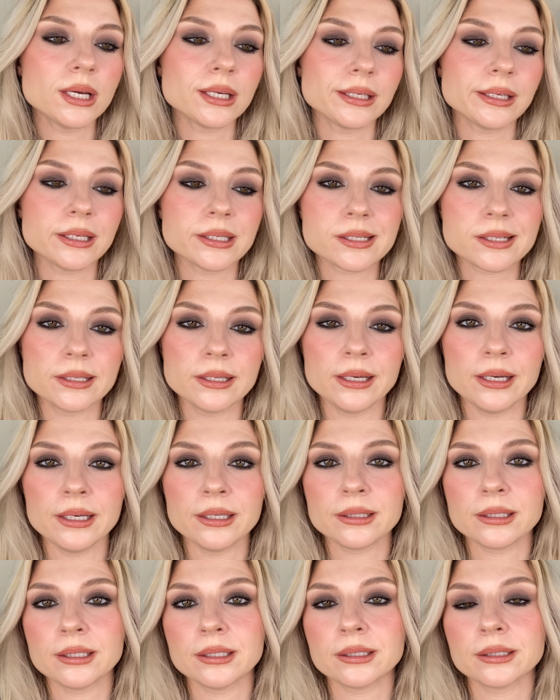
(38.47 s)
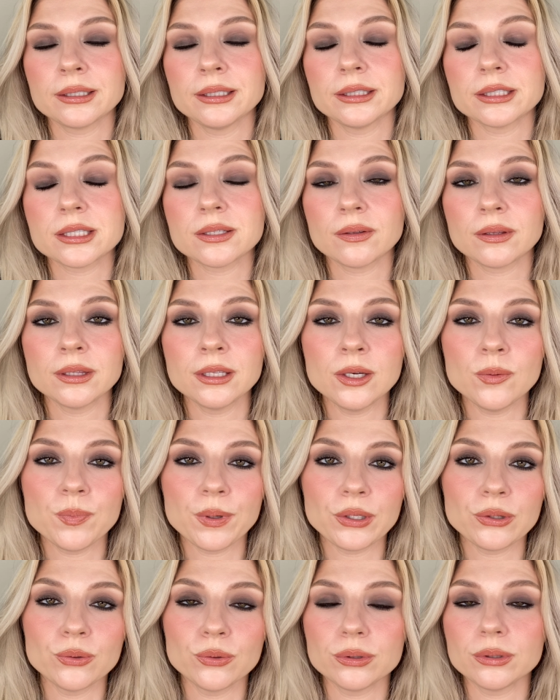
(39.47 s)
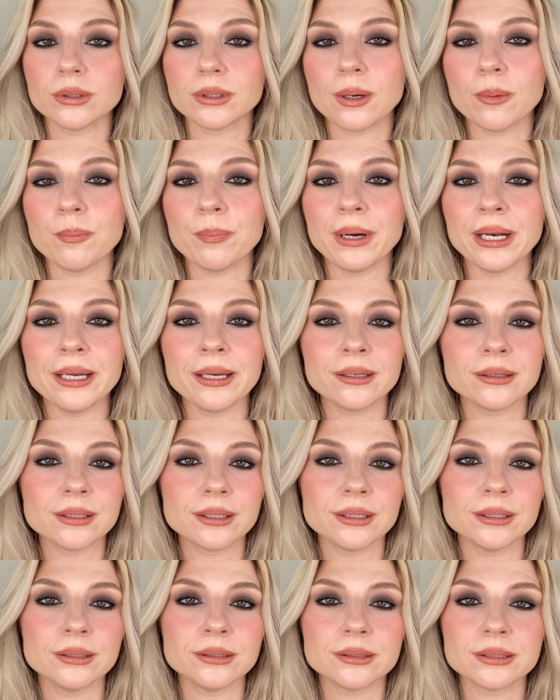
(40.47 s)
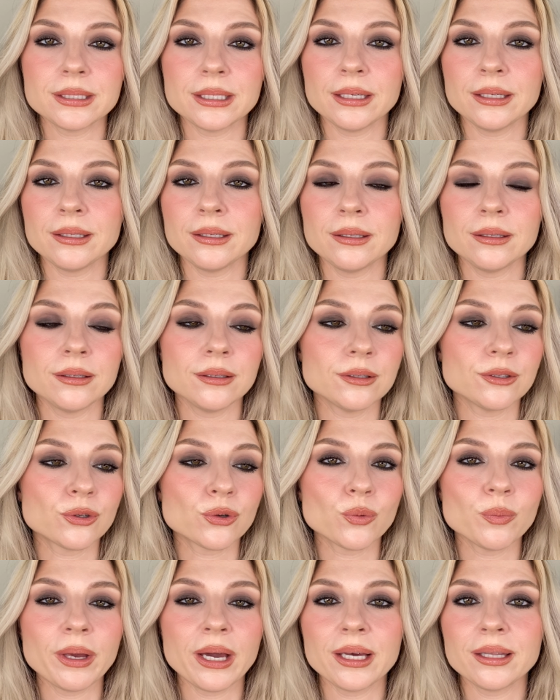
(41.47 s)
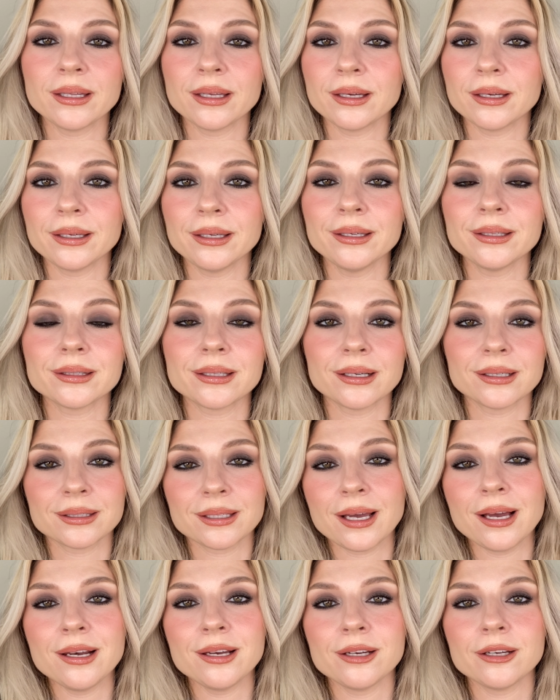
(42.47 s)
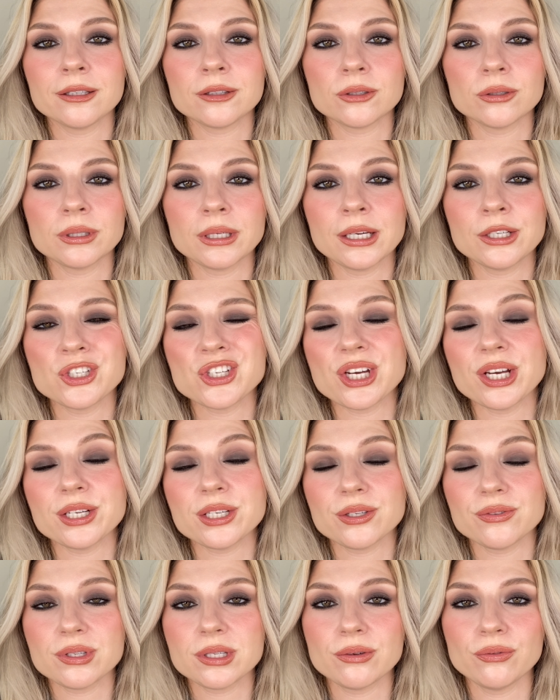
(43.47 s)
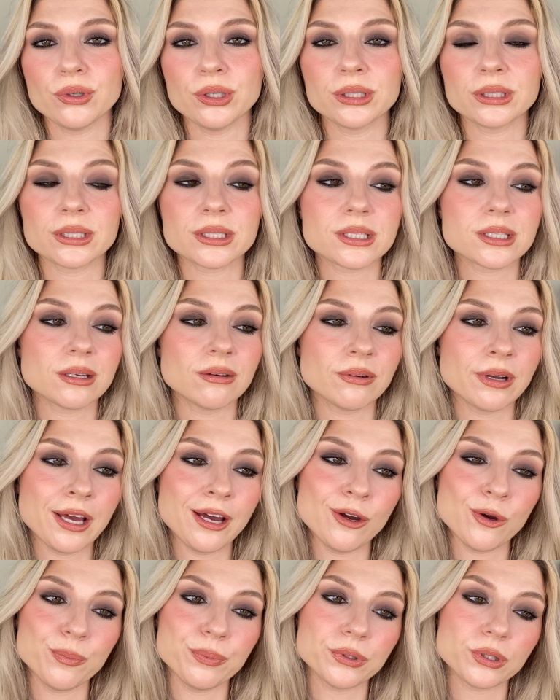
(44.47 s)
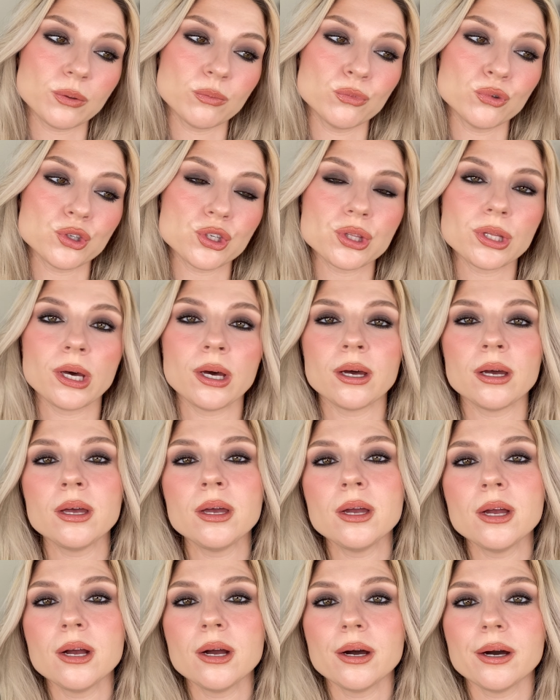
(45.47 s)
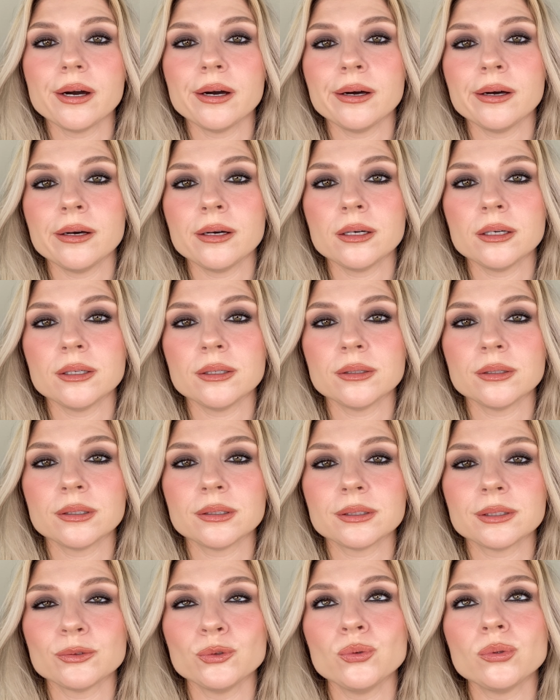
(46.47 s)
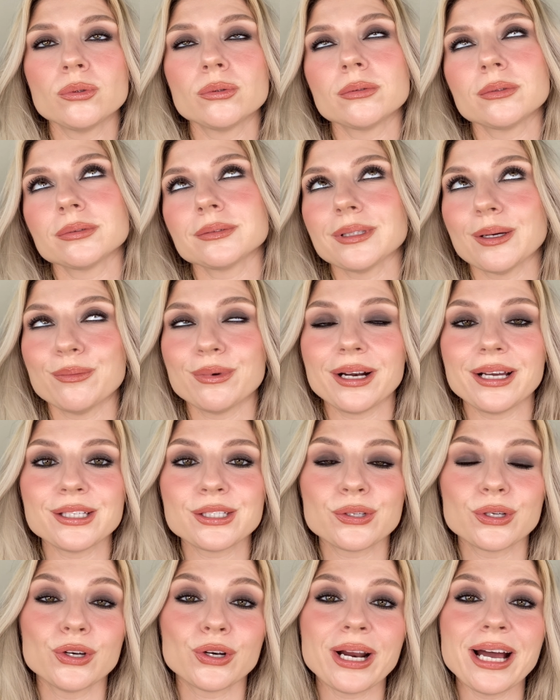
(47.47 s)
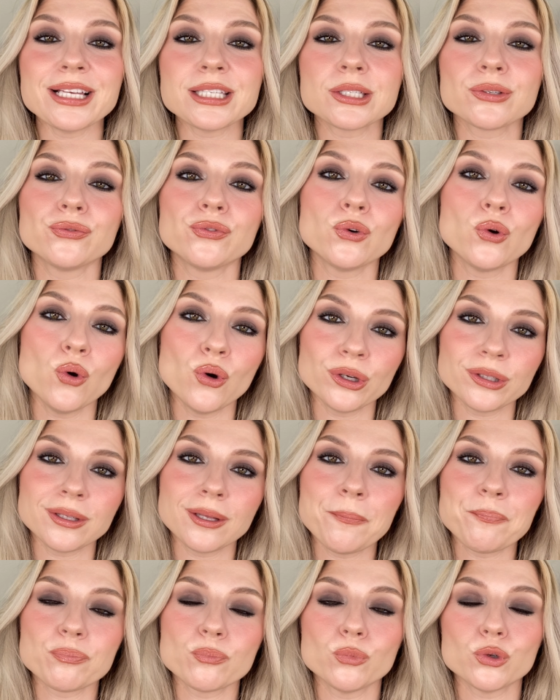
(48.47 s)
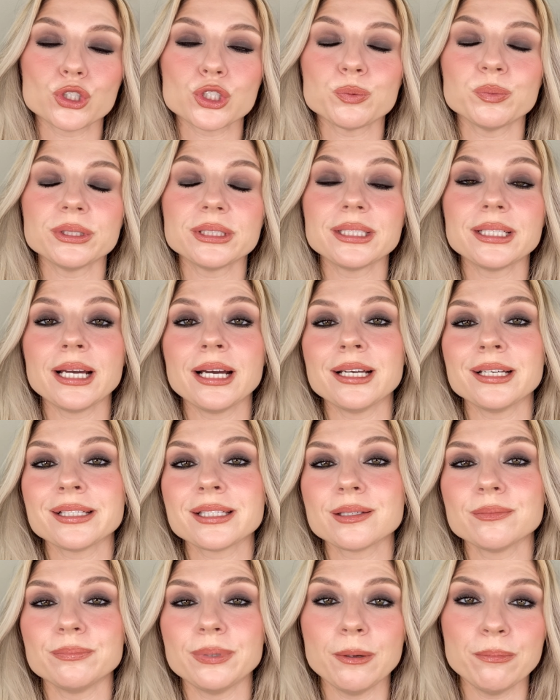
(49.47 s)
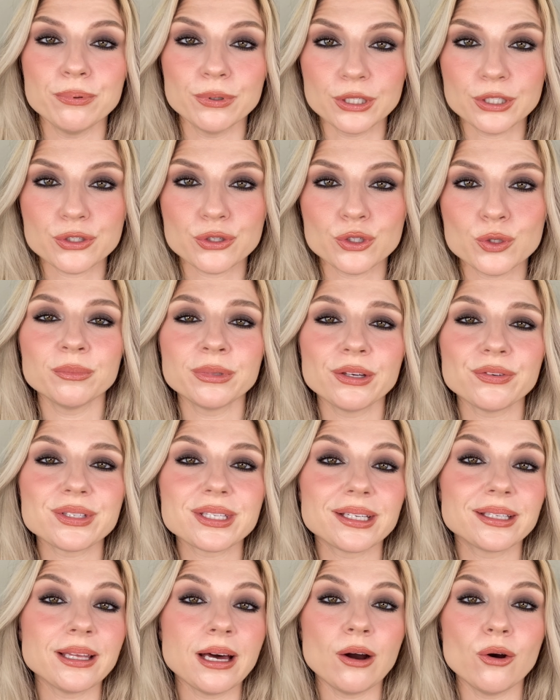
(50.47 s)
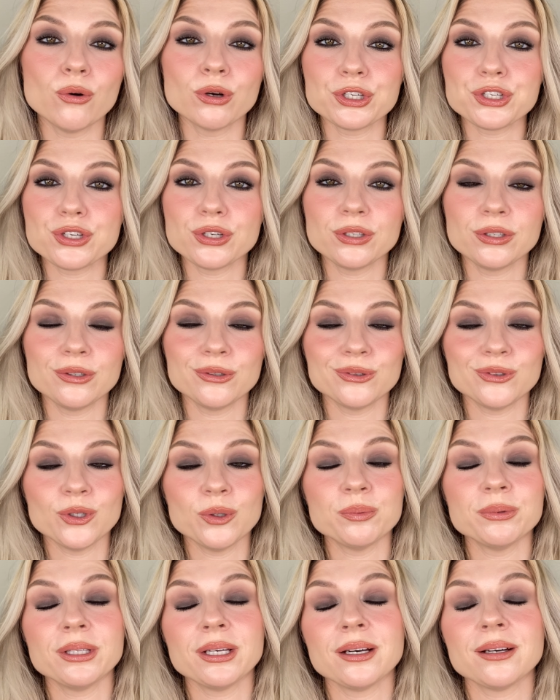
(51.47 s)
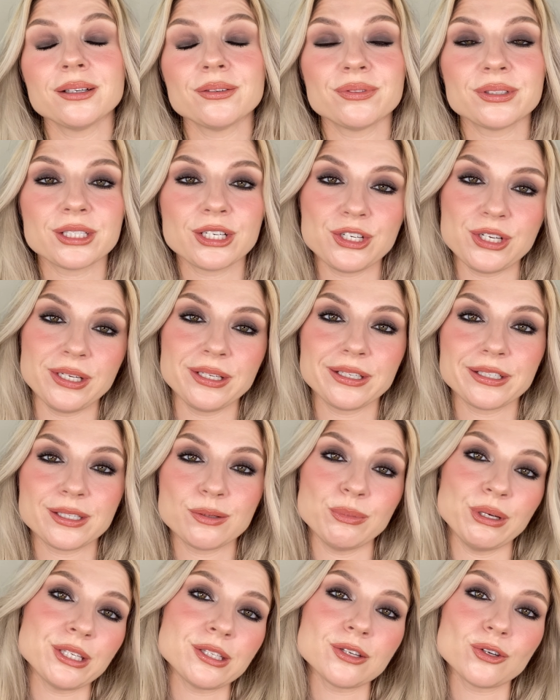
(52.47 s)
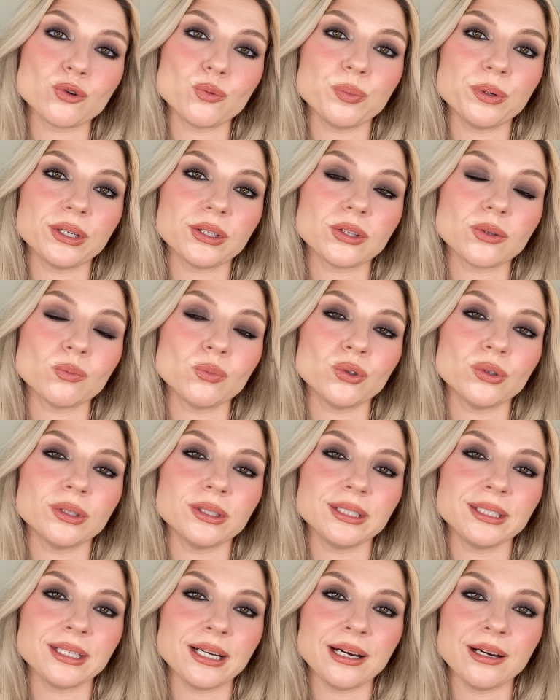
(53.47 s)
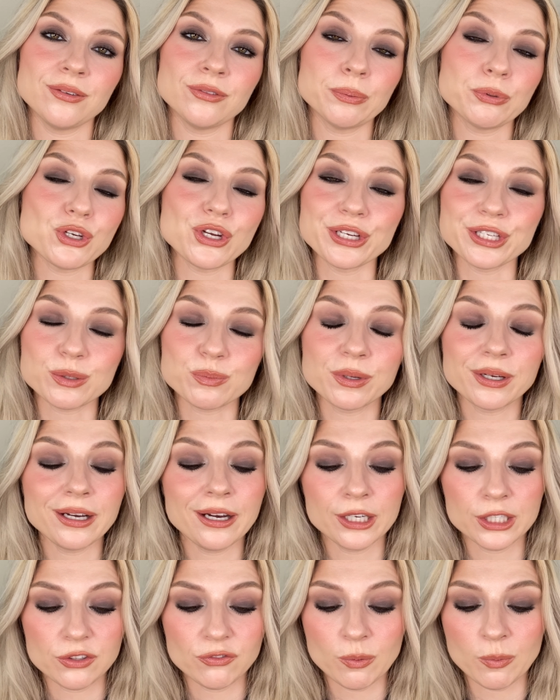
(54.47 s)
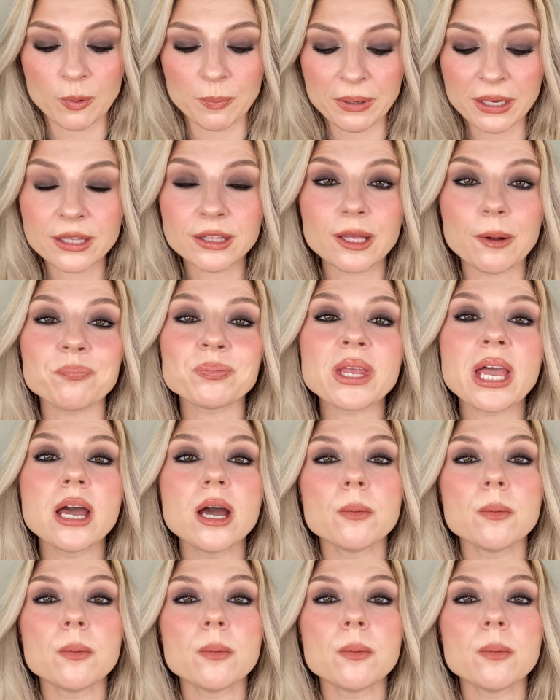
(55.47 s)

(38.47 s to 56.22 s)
Если это какие-то цветные продукты, там, палет клетки, тени, румяна и так далее, то я чаще всего это оставляю, потому что, э, ну, там раз, раз в год, может быть, я этим попользуюсь. Мне всегда очень неудобно возвращать косметику, поэтому я вообще избегаю этого момента.